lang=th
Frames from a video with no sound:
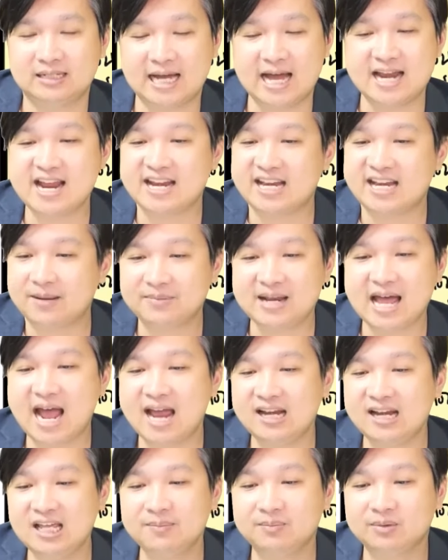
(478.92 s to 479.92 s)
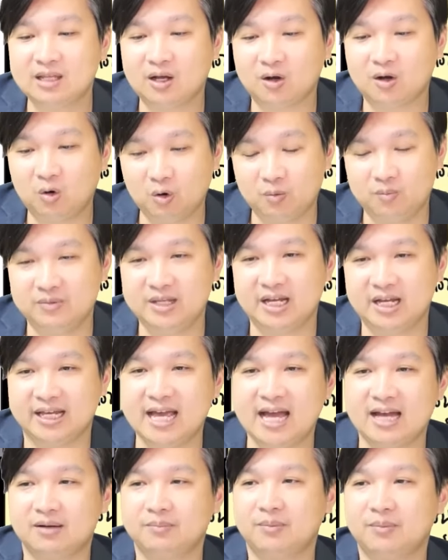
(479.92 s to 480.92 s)
อันไหนทำได้รีบตะครุบ อย่าง
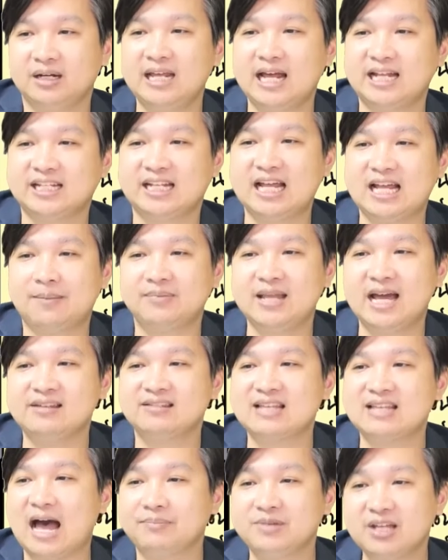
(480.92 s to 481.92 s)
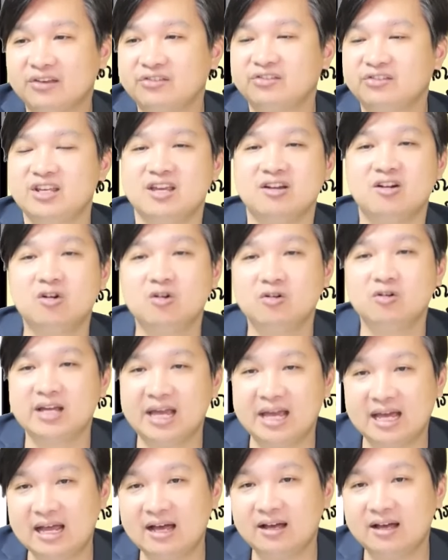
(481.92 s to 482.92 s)
เงี้ย บางทีอาทำได้ 3 จาก 4 ก็โอเค
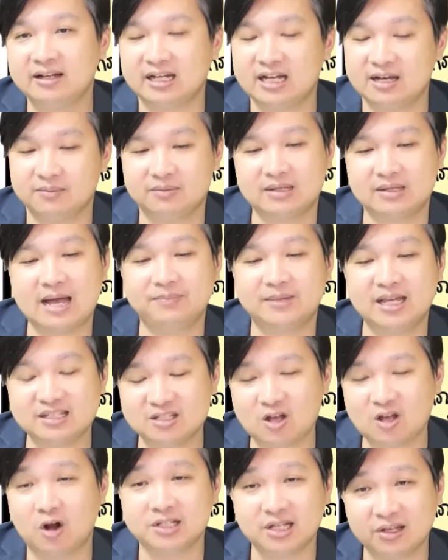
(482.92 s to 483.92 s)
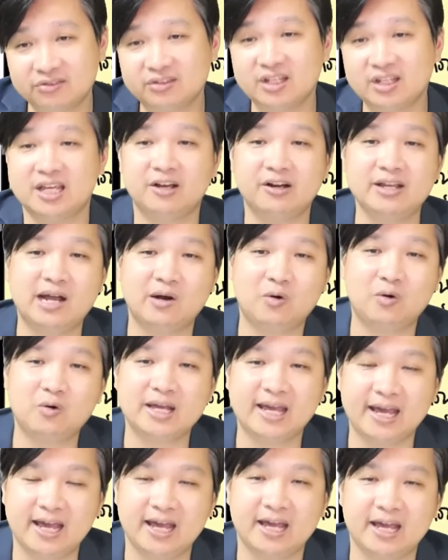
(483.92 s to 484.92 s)
แล้วนะครับทำได้ 2 จาก 4 ก็ยังโอ
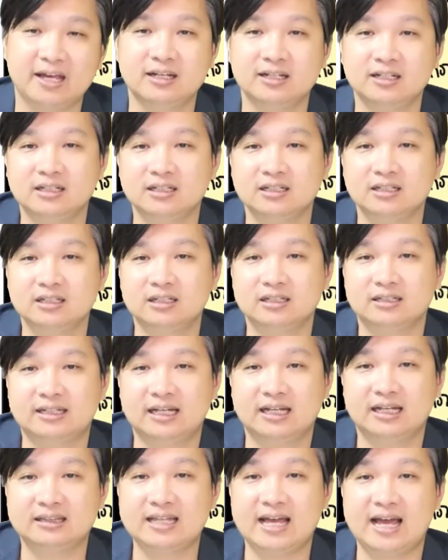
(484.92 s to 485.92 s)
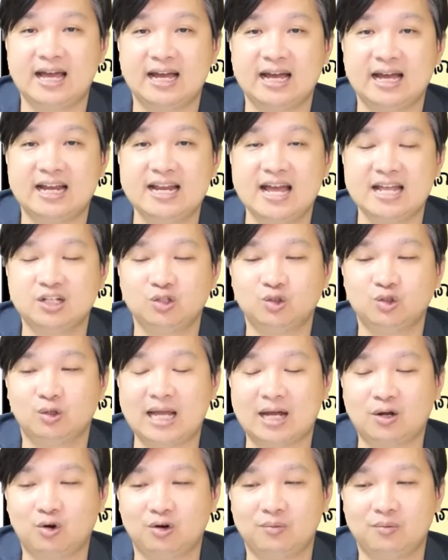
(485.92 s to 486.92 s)
เคนะแต่คะแนนจะตรง
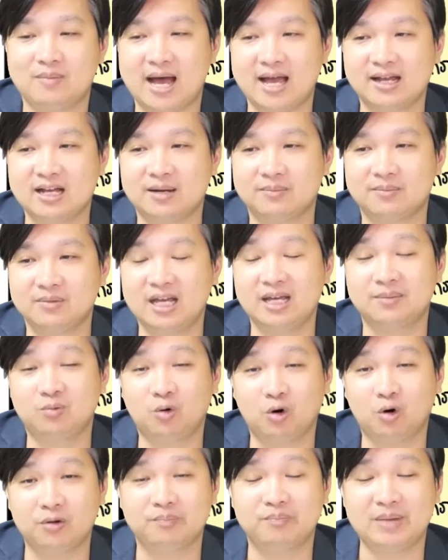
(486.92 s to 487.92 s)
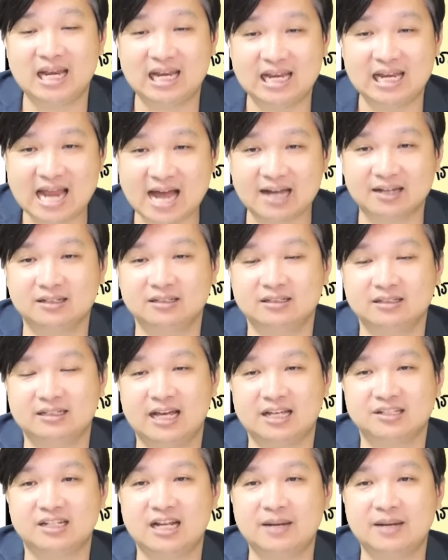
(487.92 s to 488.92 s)
หลักกฎหมายกับเหตุผลเป็นหลัก
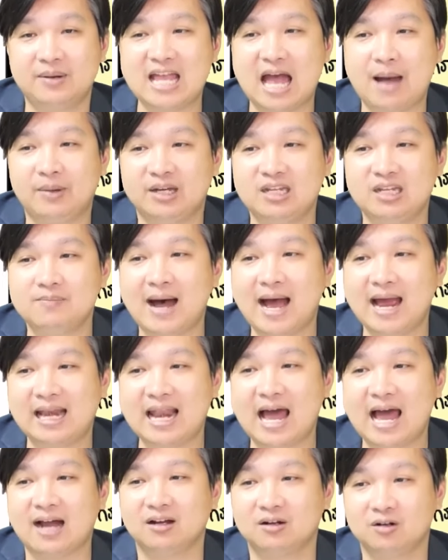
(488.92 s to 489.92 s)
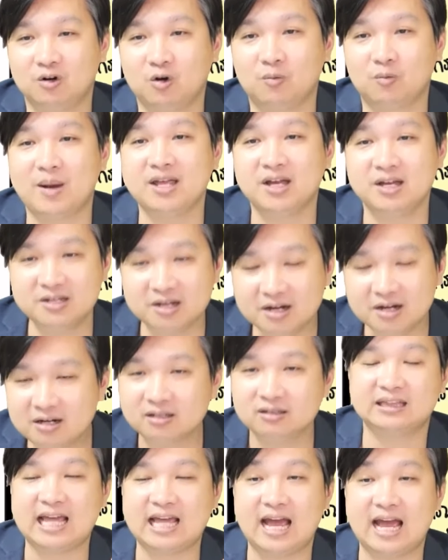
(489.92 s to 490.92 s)
นะฉะนั้นพยายามอธิบายหลักลงไปเย
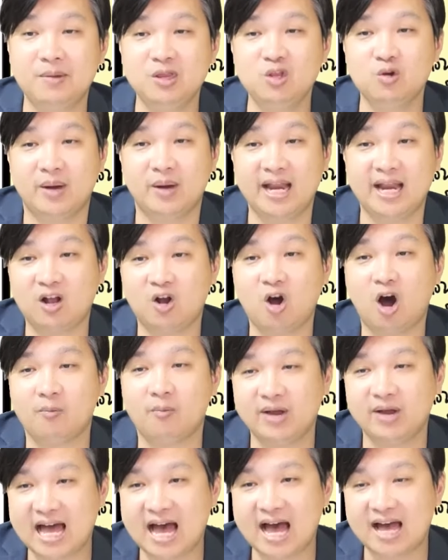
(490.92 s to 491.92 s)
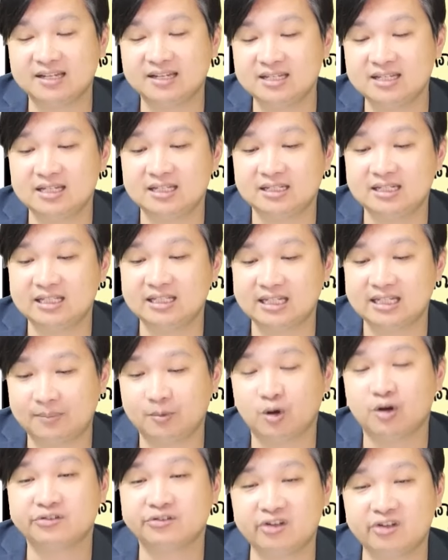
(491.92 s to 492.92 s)
อะๆแต่ให้มันอยู่ภายในกรอบเวลาที่ที่จะ
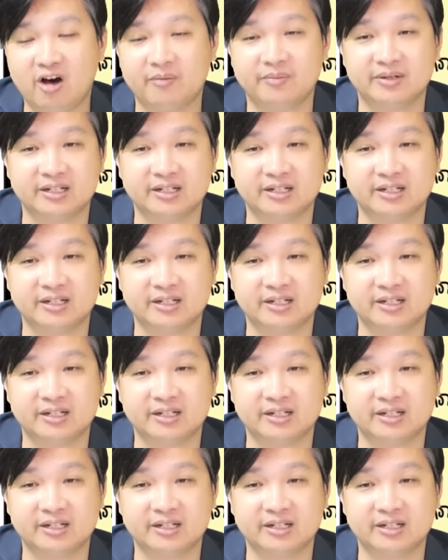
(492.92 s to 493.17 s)
นำข้อสอบ